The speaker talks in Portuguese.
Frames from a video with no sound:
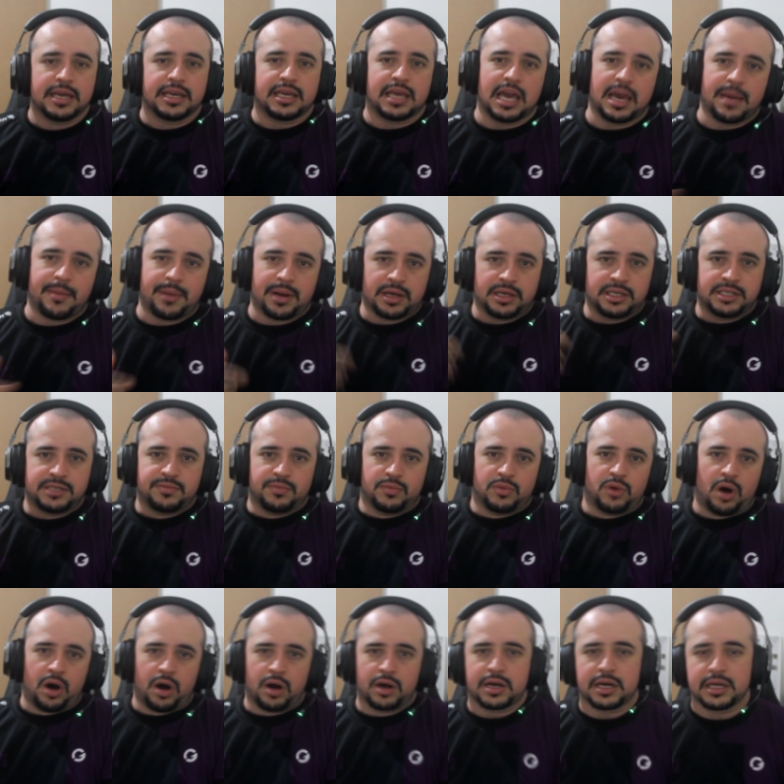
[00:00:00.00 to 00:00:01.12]
quebra,
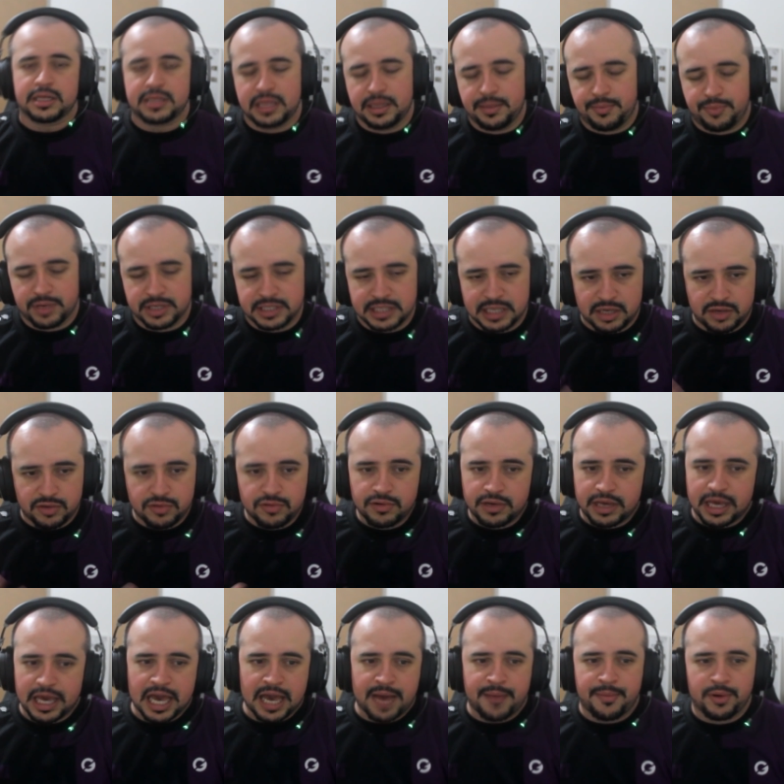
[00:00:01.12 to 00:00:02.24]
esmoca, depois ele não
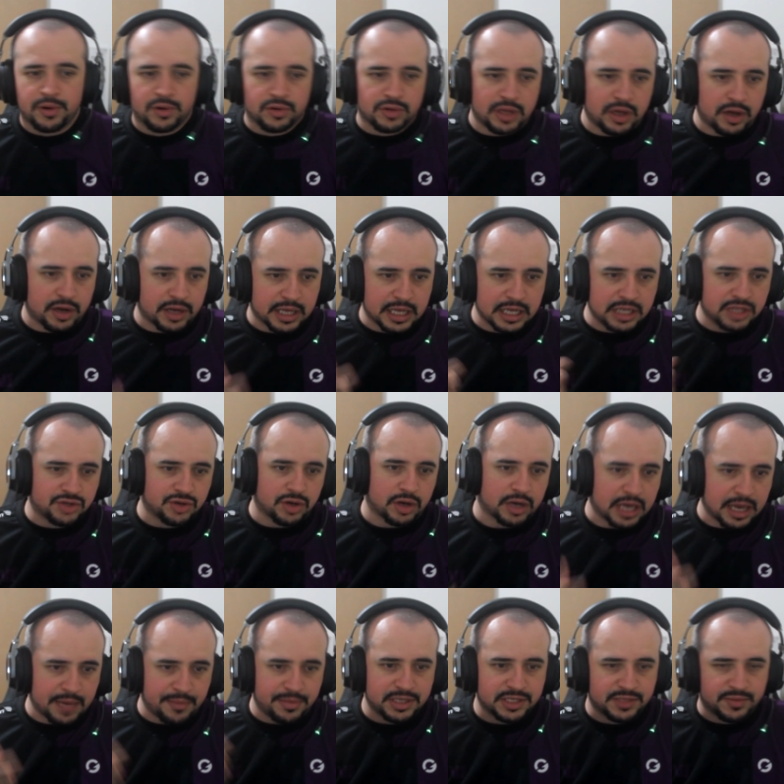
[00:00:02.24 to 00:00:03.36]
quebra, ou tem hora que ele só
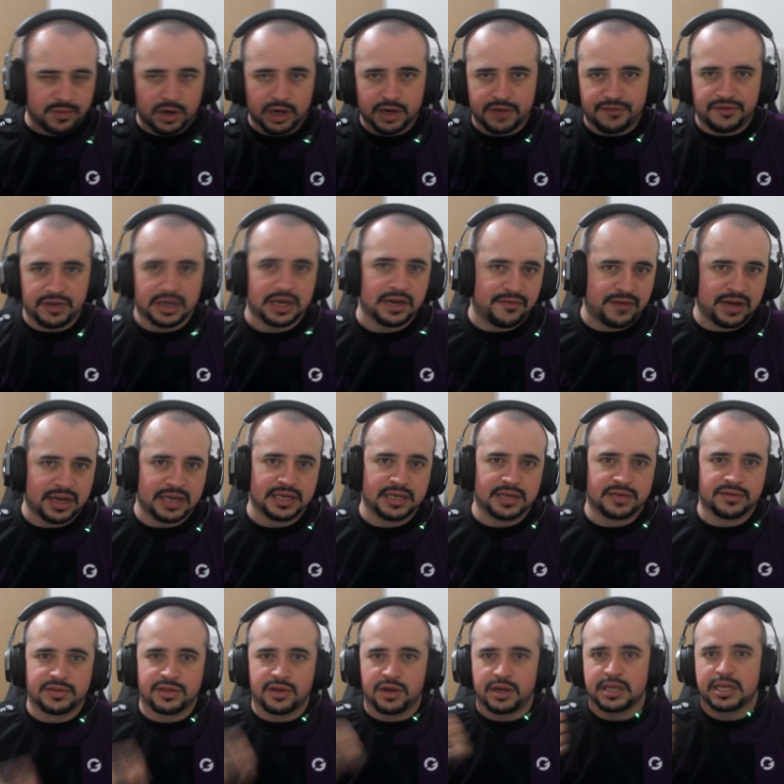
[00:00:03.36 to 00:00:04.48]
quebra esmoca e fica
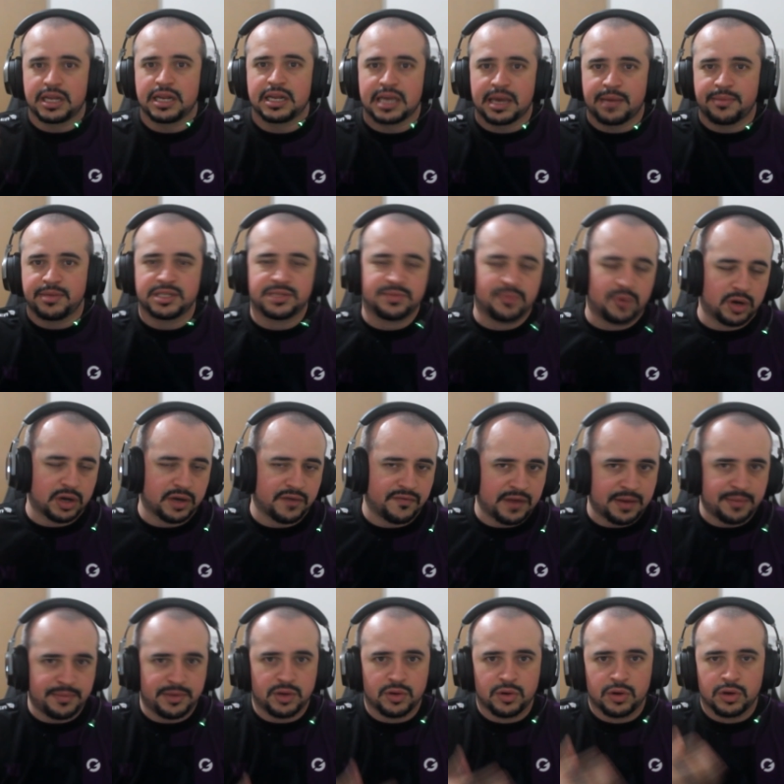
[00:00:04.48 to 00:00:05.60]
varando, tem hora que ele quebra esmoca e
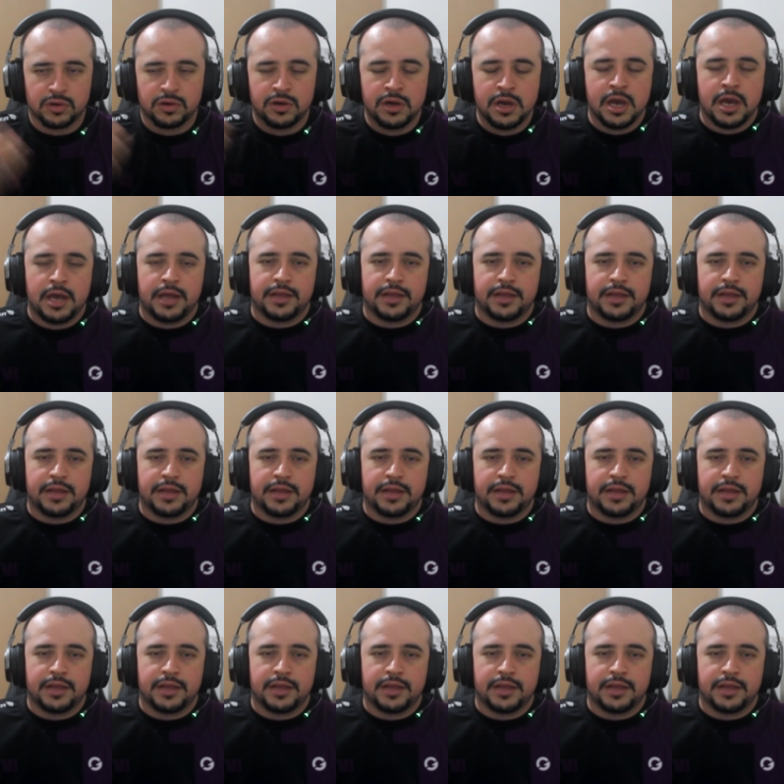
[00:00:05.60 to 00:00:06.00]
vai miolo,